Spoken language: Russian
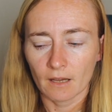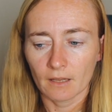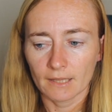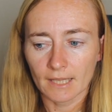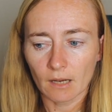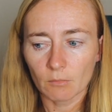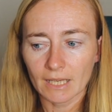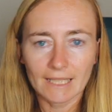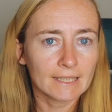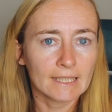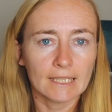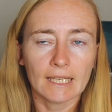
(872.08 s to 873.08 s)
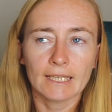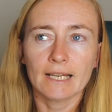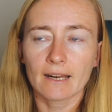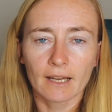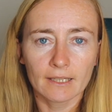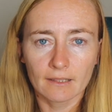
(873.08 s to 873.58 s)
нам это не
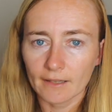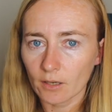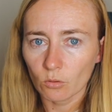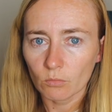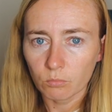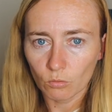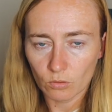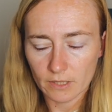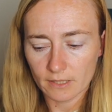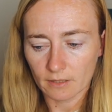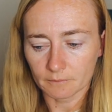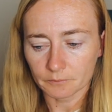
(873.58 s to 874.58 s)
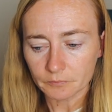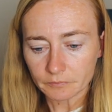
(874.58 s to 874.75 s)
играет никакой пользы.